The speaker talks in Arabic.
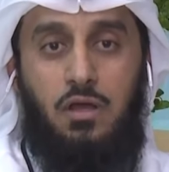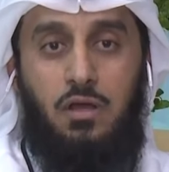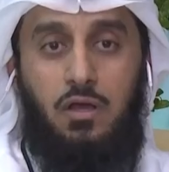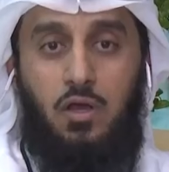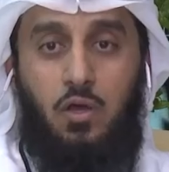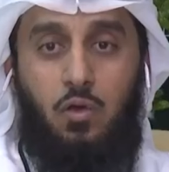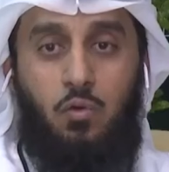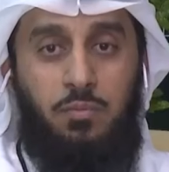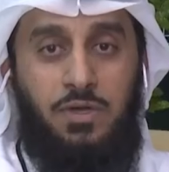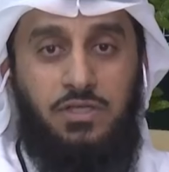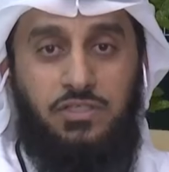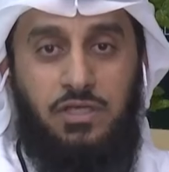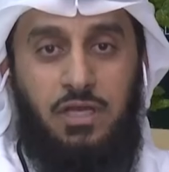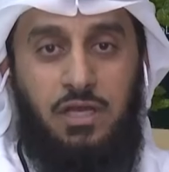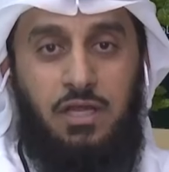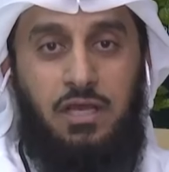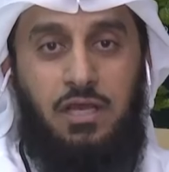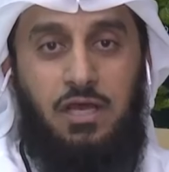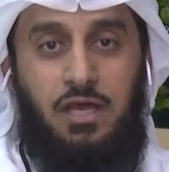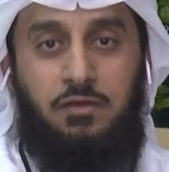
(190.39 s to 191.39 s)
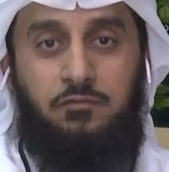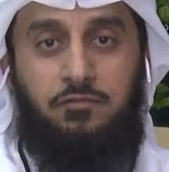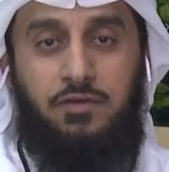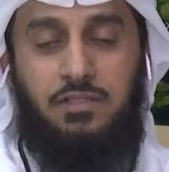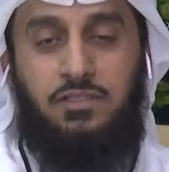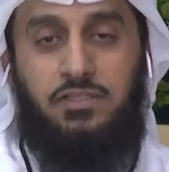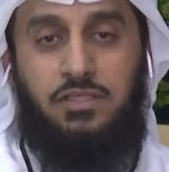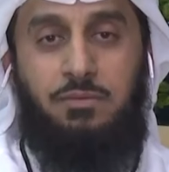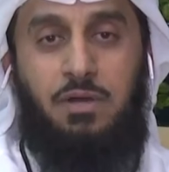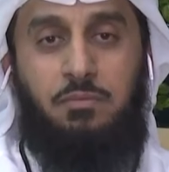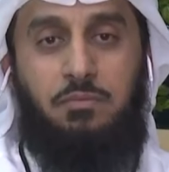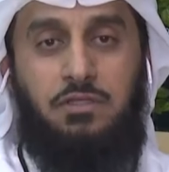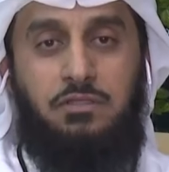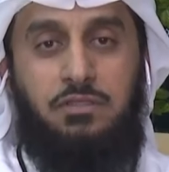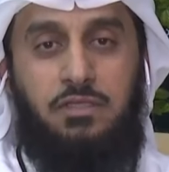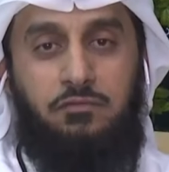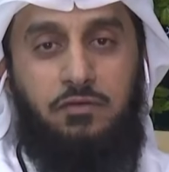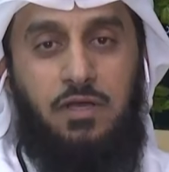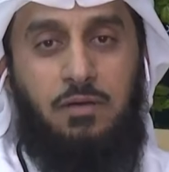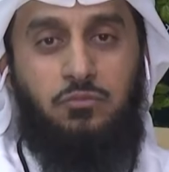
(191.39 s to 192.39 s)
وما شاء الله الآن فئة الشباب
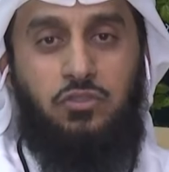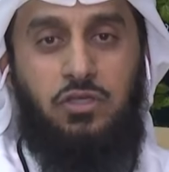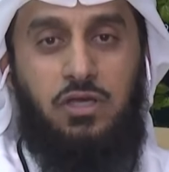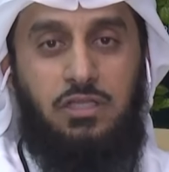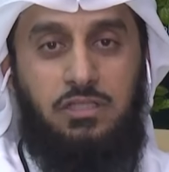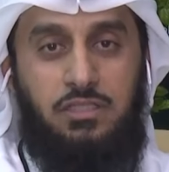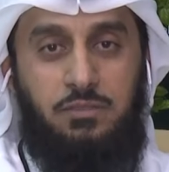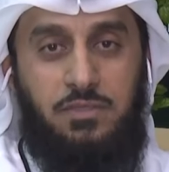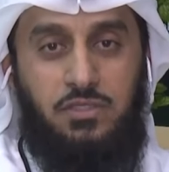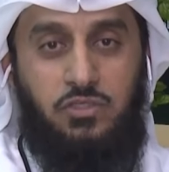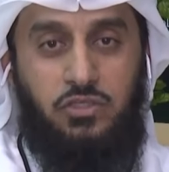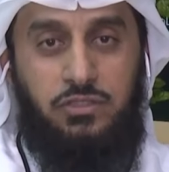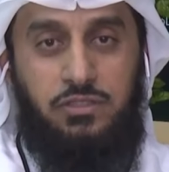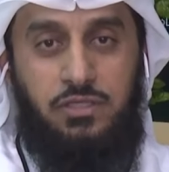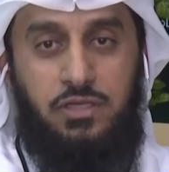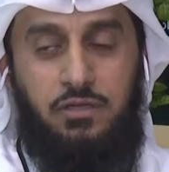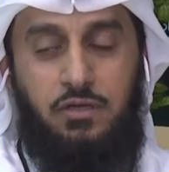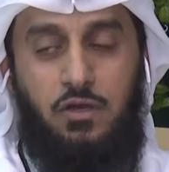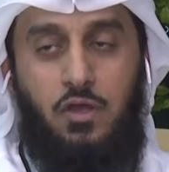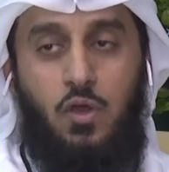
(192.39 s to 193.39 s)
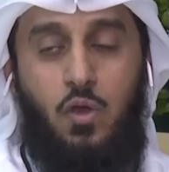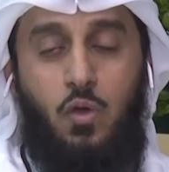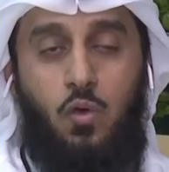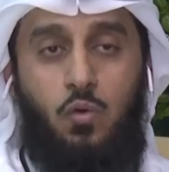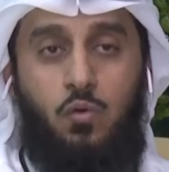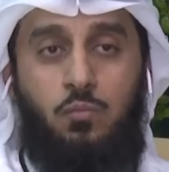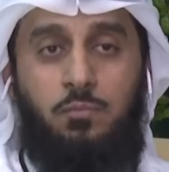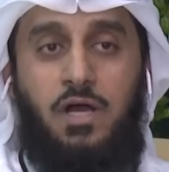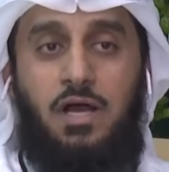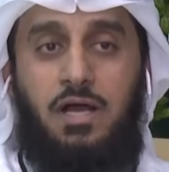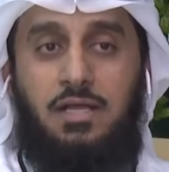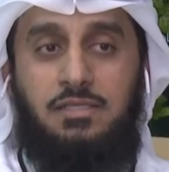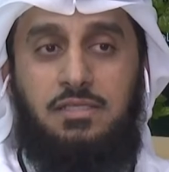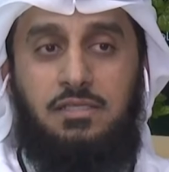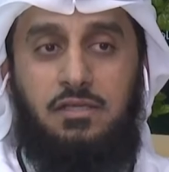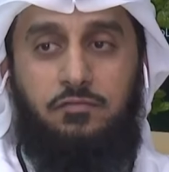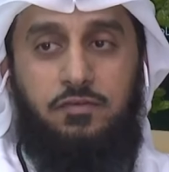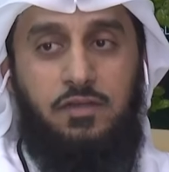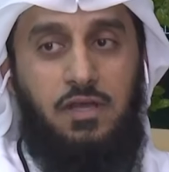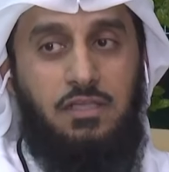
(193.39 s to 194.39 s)
عندنا فئة متقدمة جدا وما
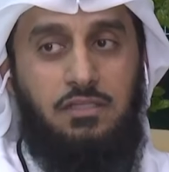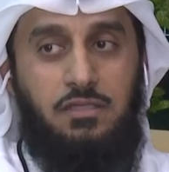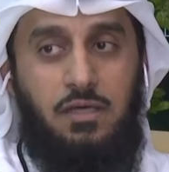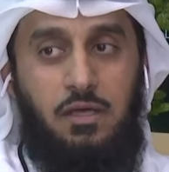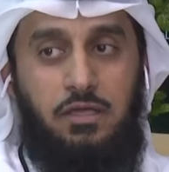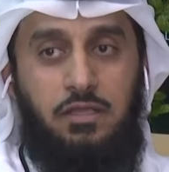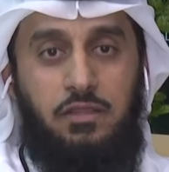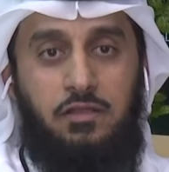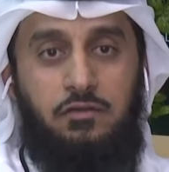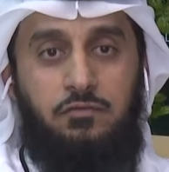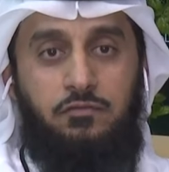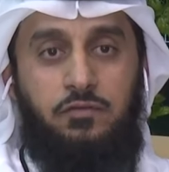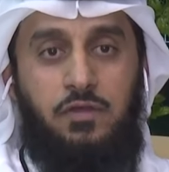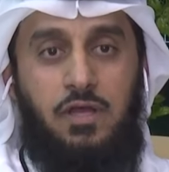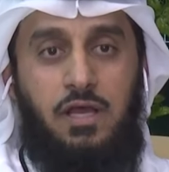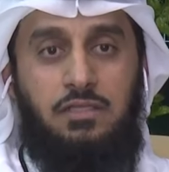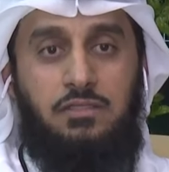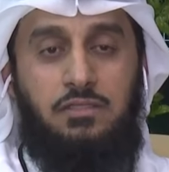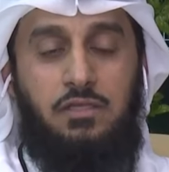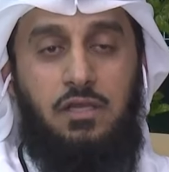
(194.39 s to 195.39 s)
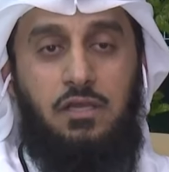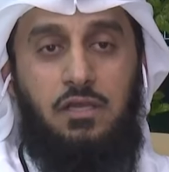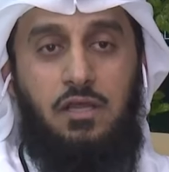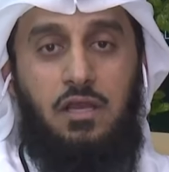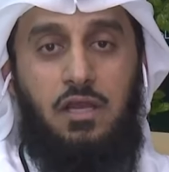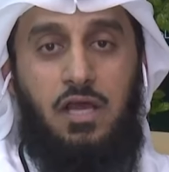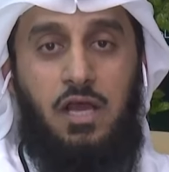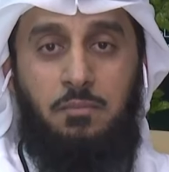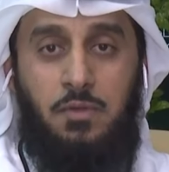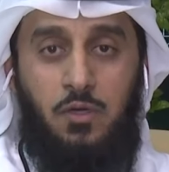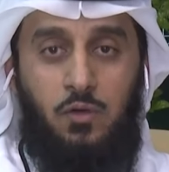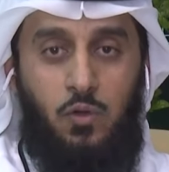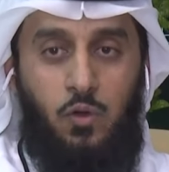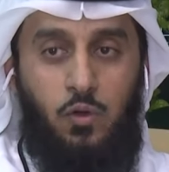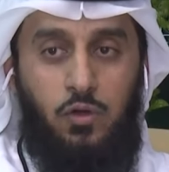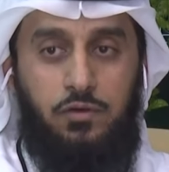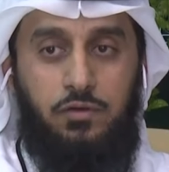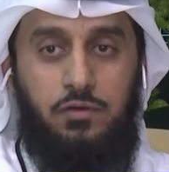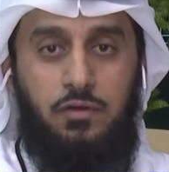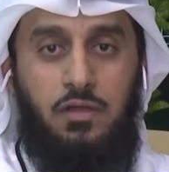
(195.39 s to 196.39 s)
أنسى فئة أيضا فئة العمل
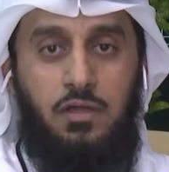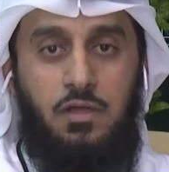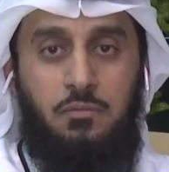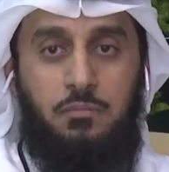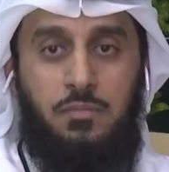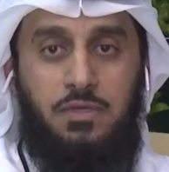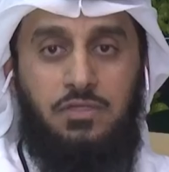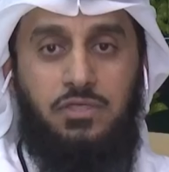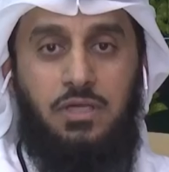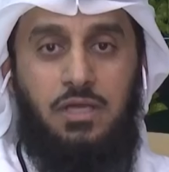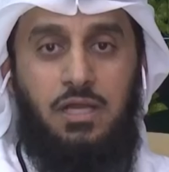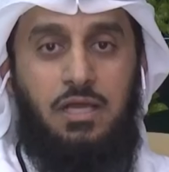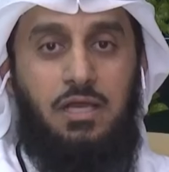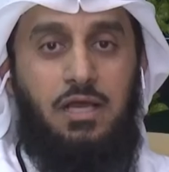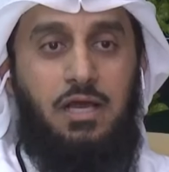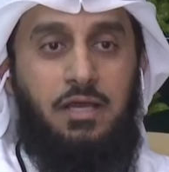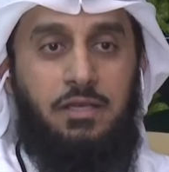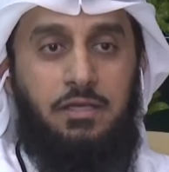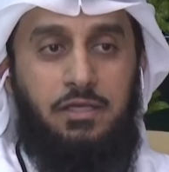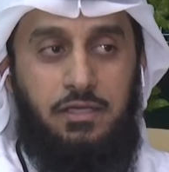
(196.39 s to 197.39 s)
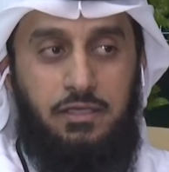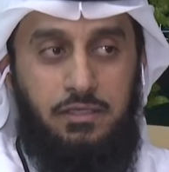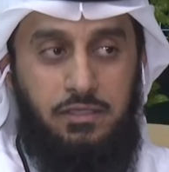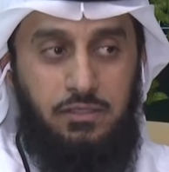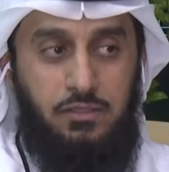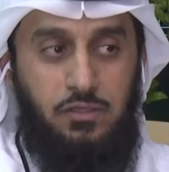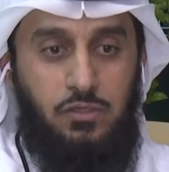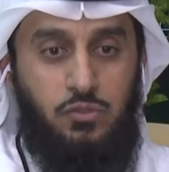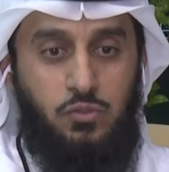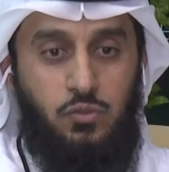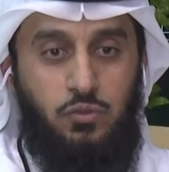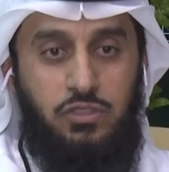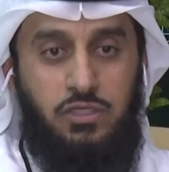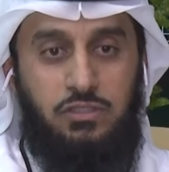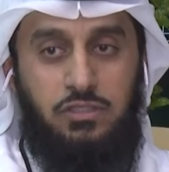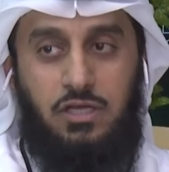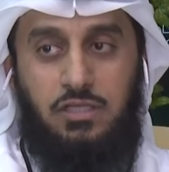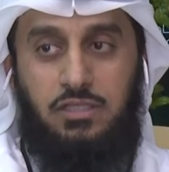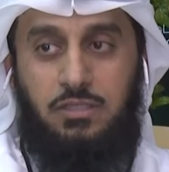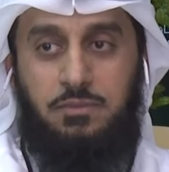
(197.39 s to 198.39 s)
الحر ما شاء الله الآن يعني السعودية
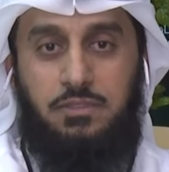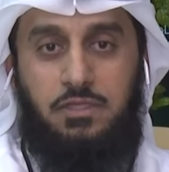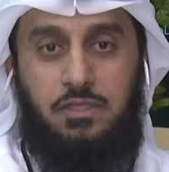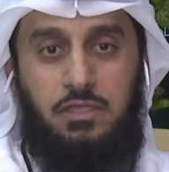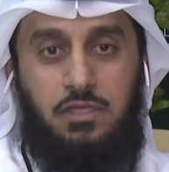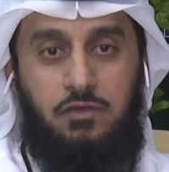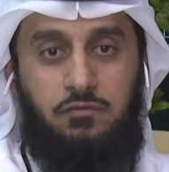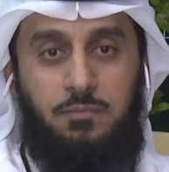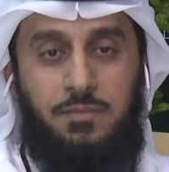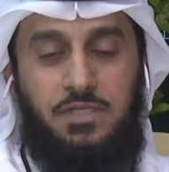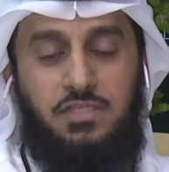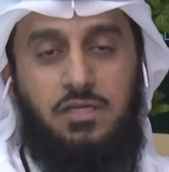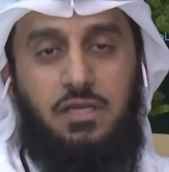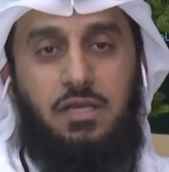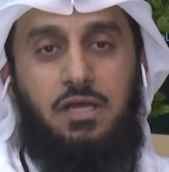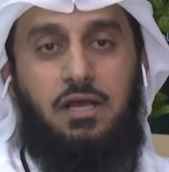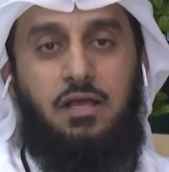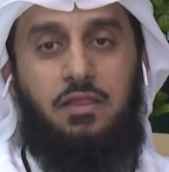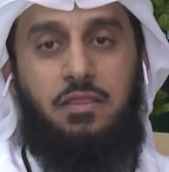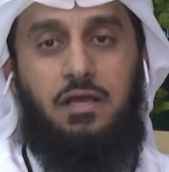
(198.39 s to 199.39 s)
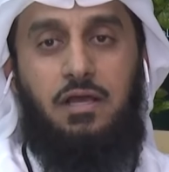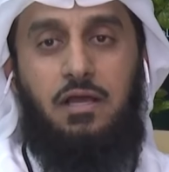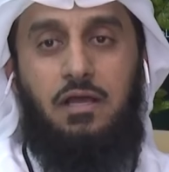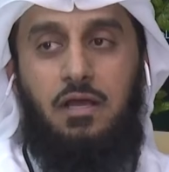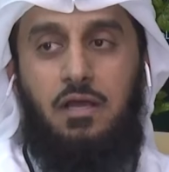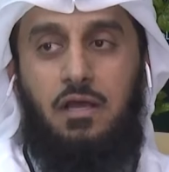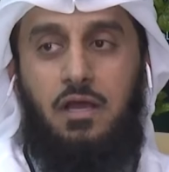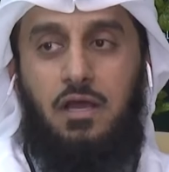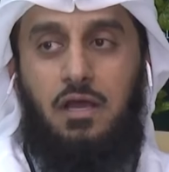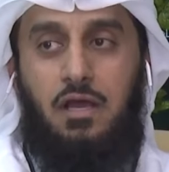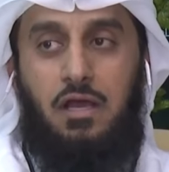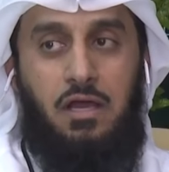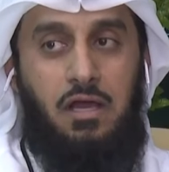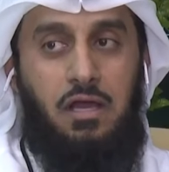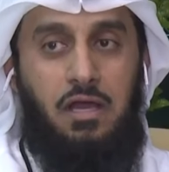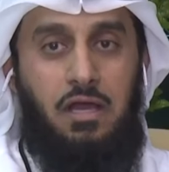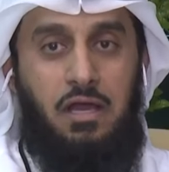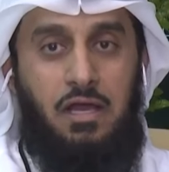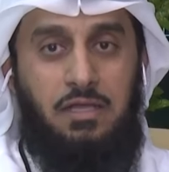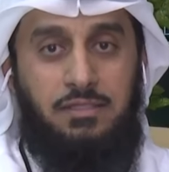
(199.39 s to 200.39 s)
تقدمت كثير في المجال هذا
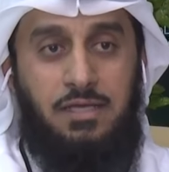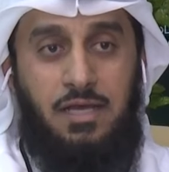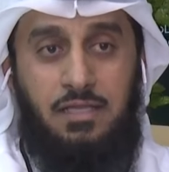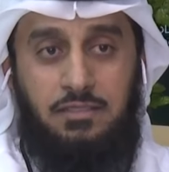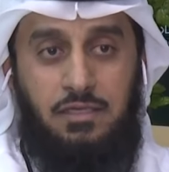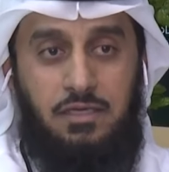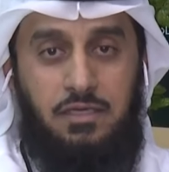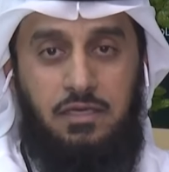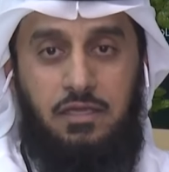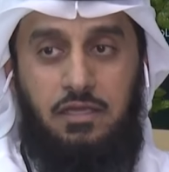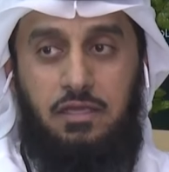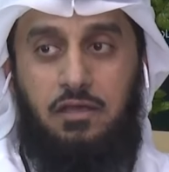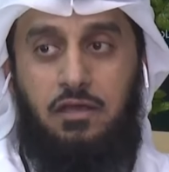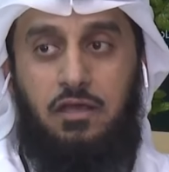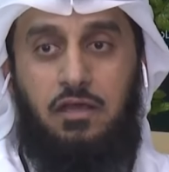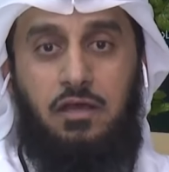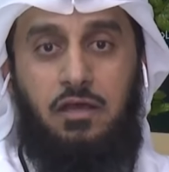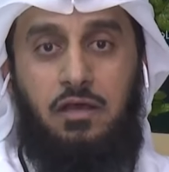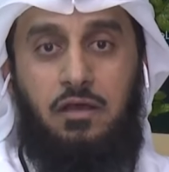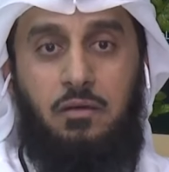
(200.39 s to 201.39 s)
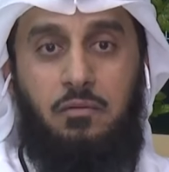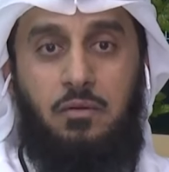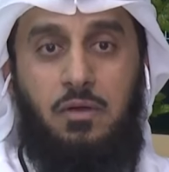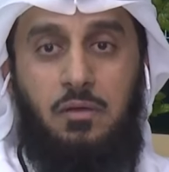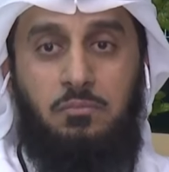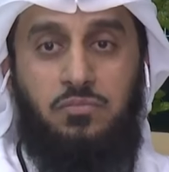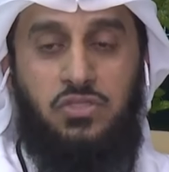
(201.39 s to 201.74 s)
اعداد اللي آه،